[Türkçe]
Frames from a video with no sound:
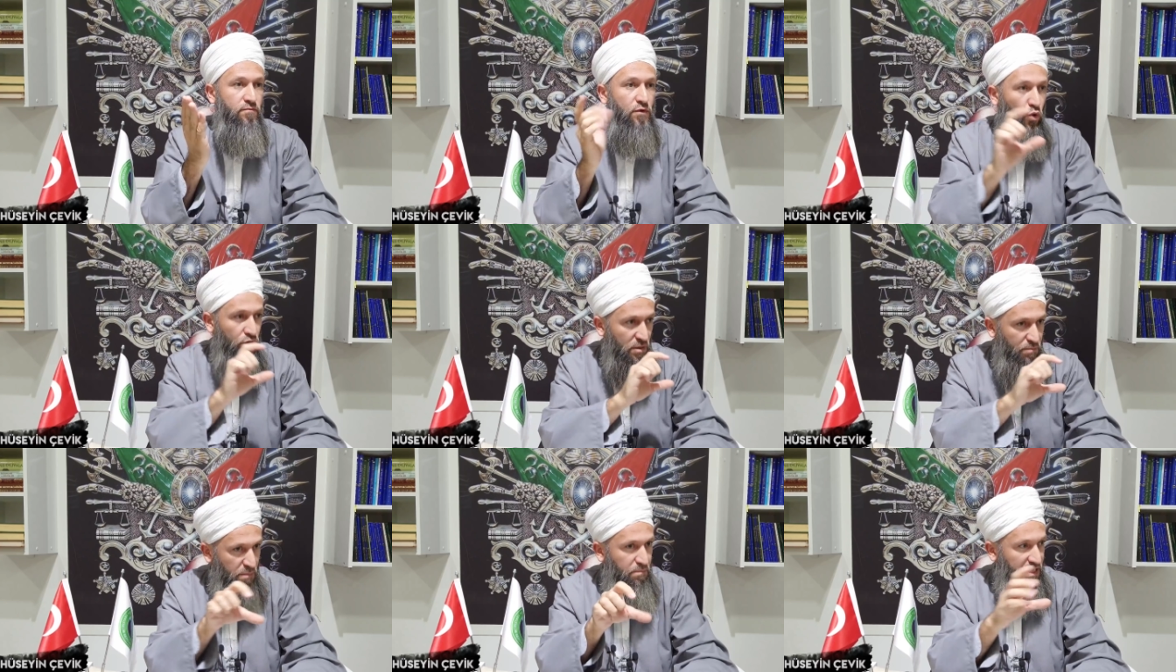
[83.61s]
Orayı
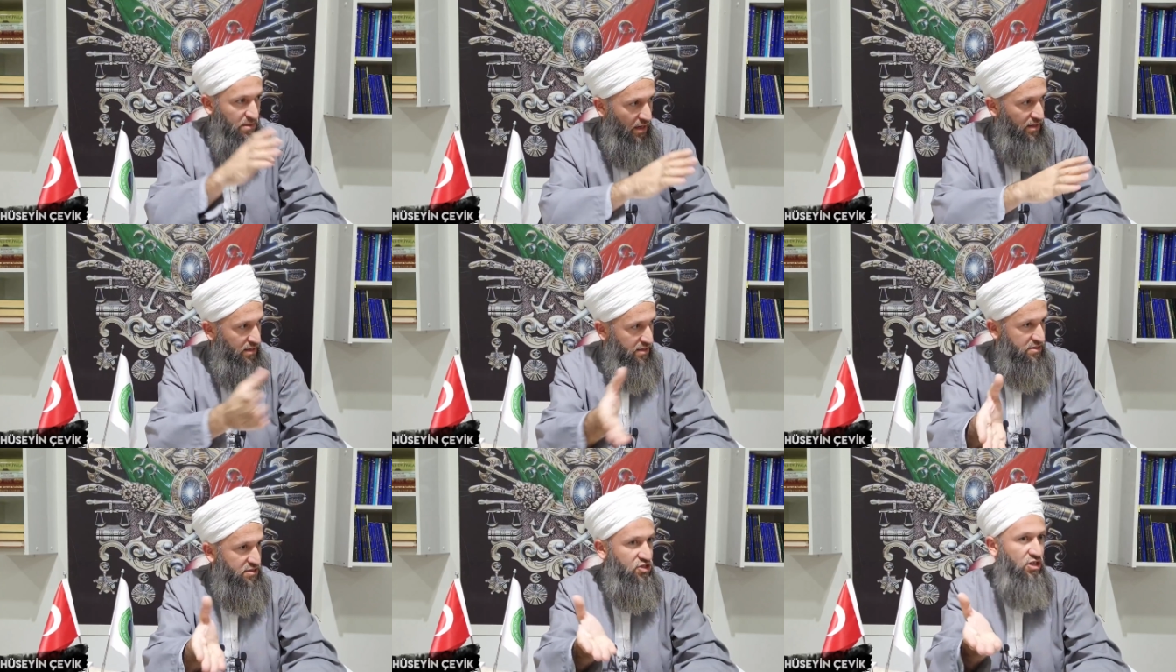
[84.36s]
bipledim
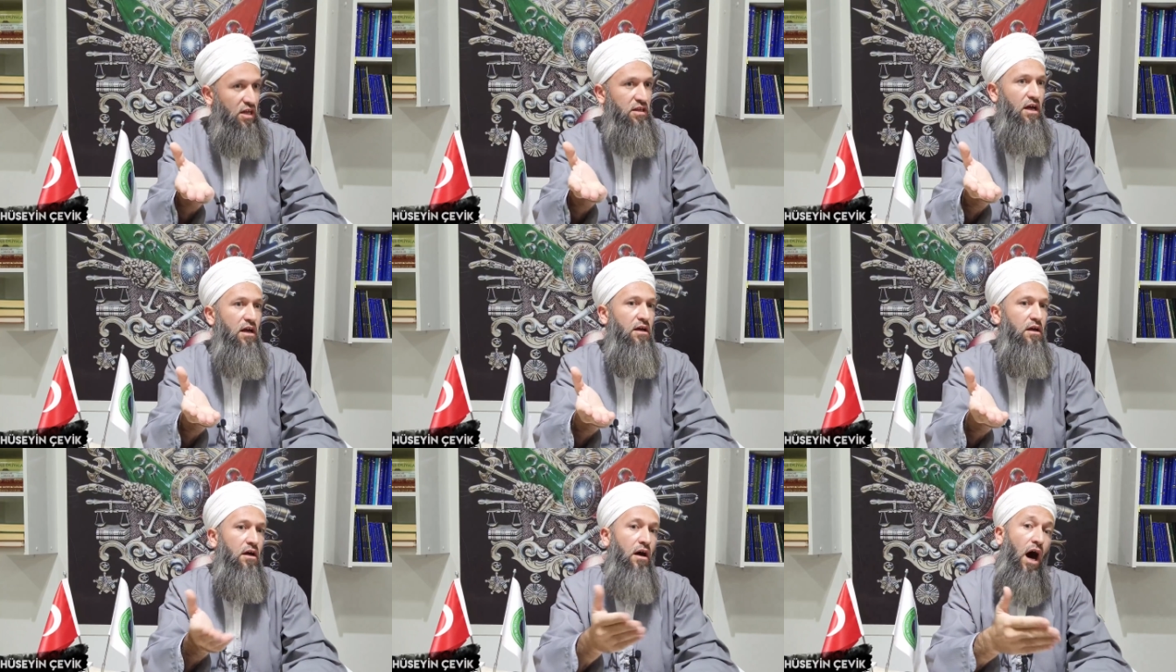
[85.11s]
anladınız inşallah.
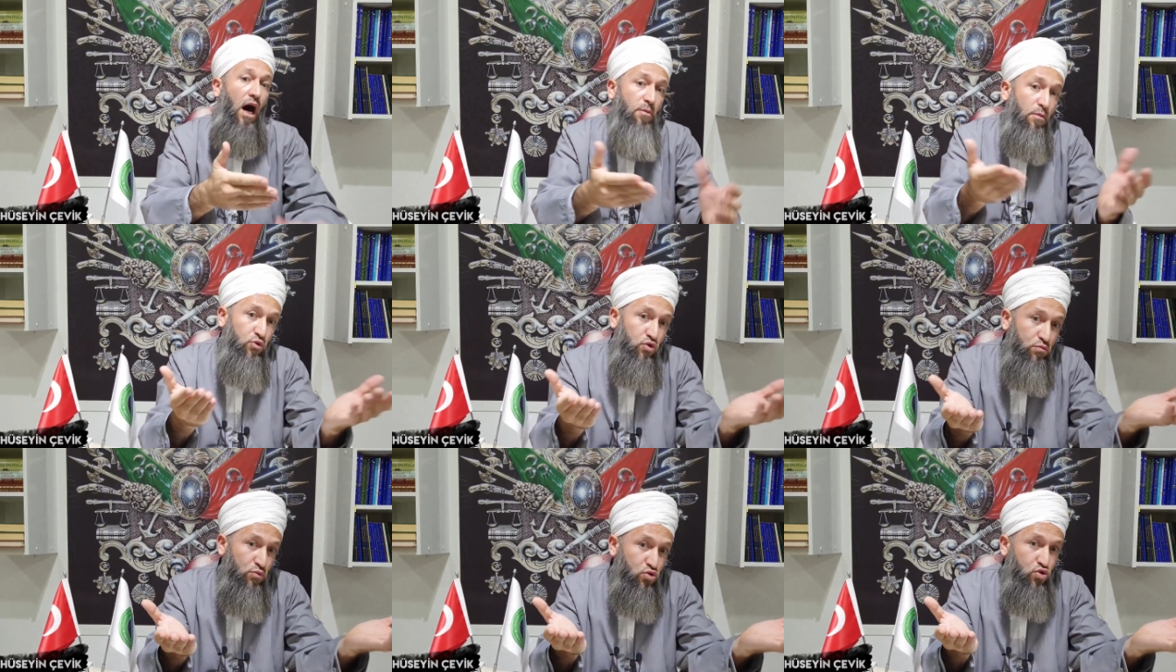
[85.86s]
Ama bugün
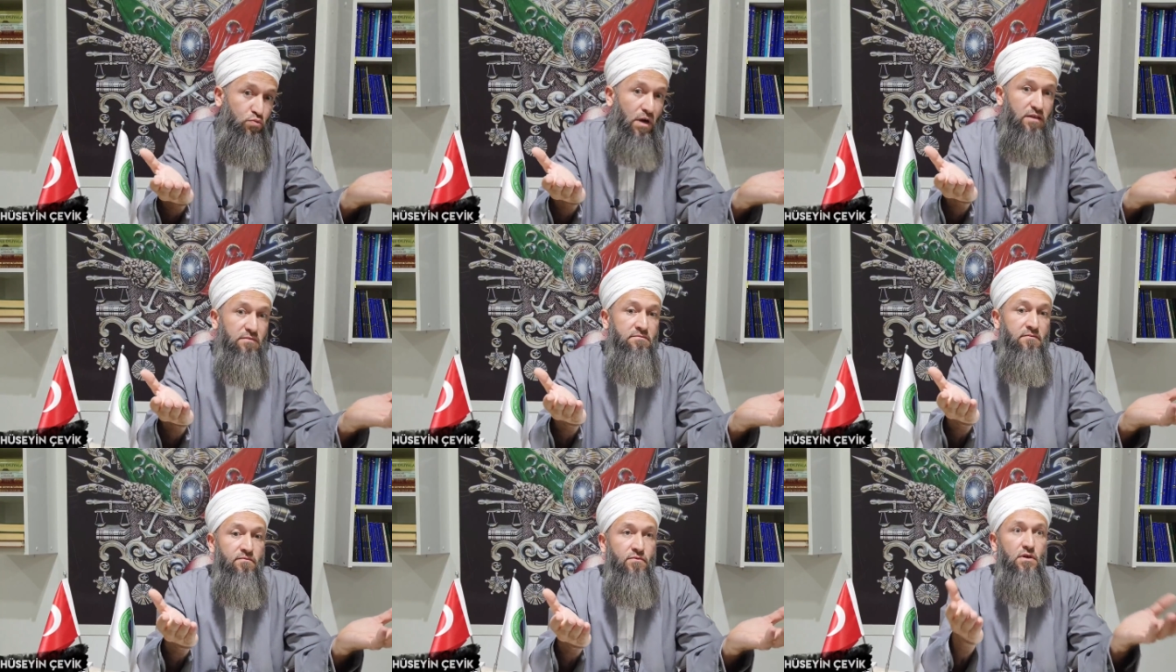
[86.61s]
Müslüman
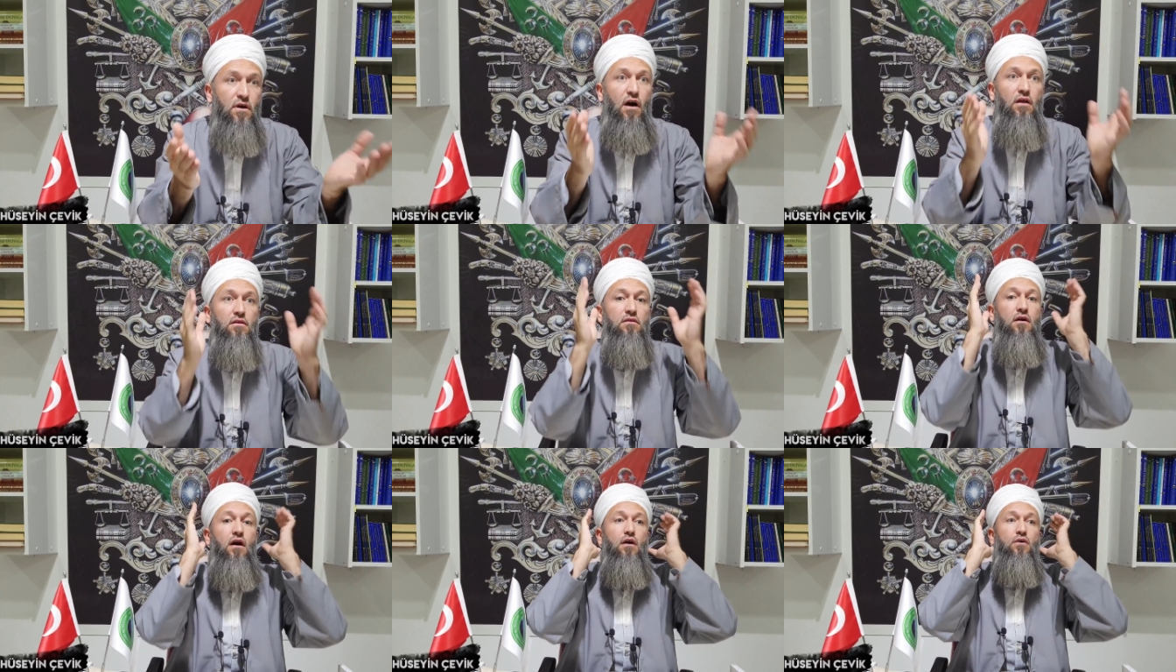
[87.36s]

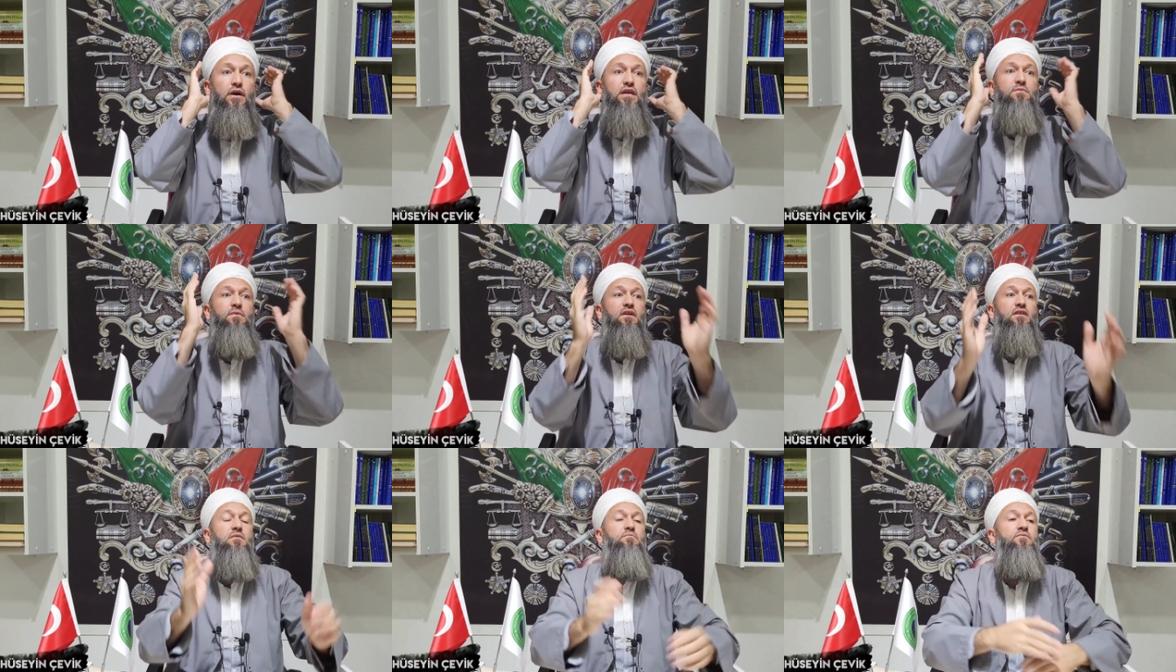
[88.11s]
Allahu Ekber
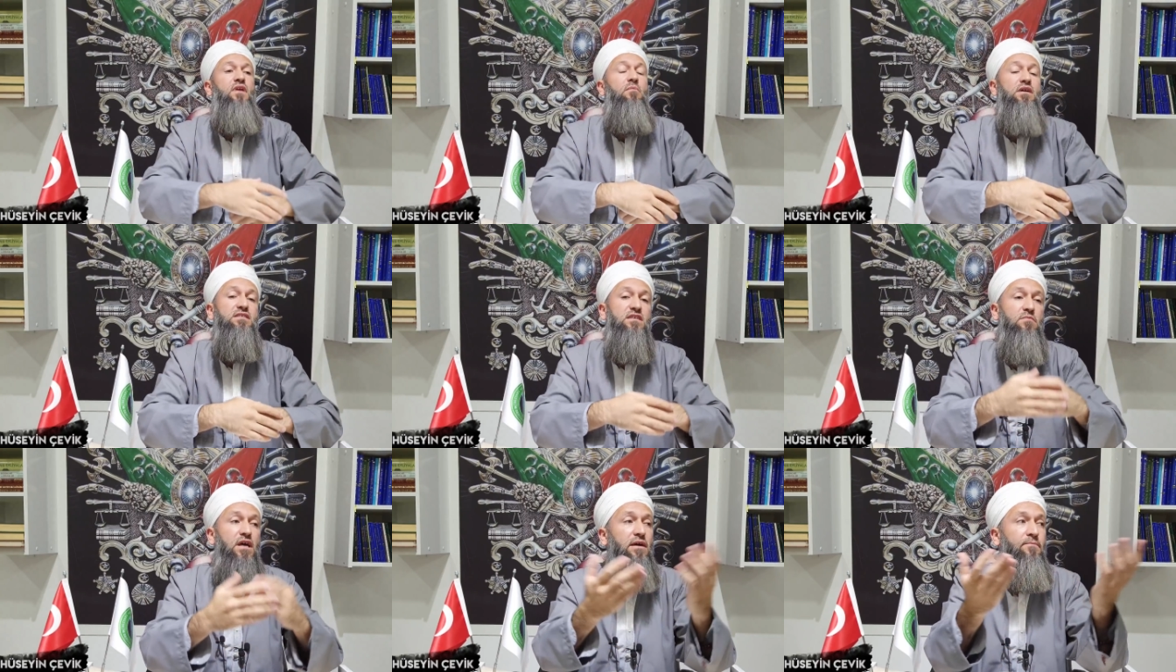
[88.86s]
deyip namaz
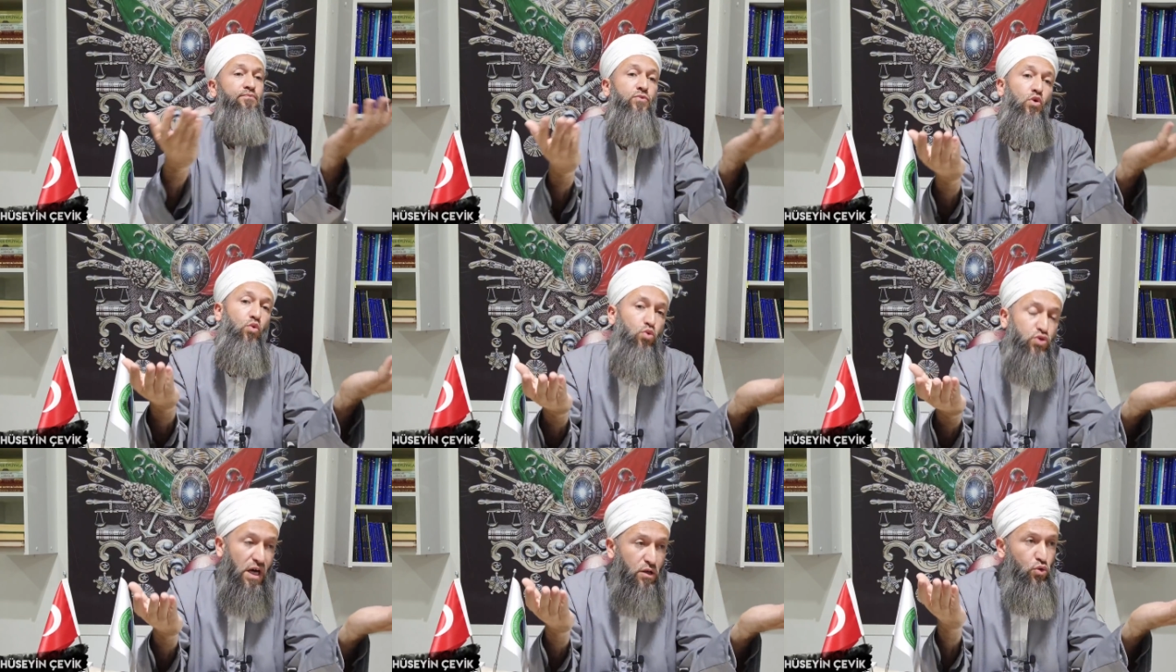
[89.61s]
kılmaya
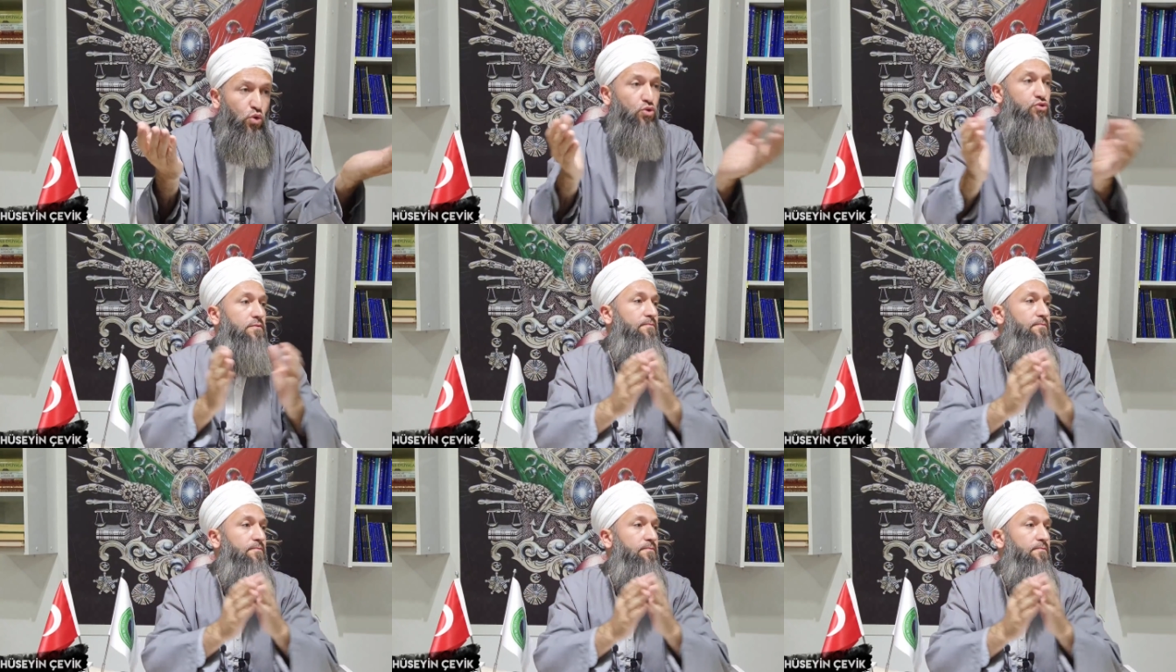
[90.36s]
utanıyor.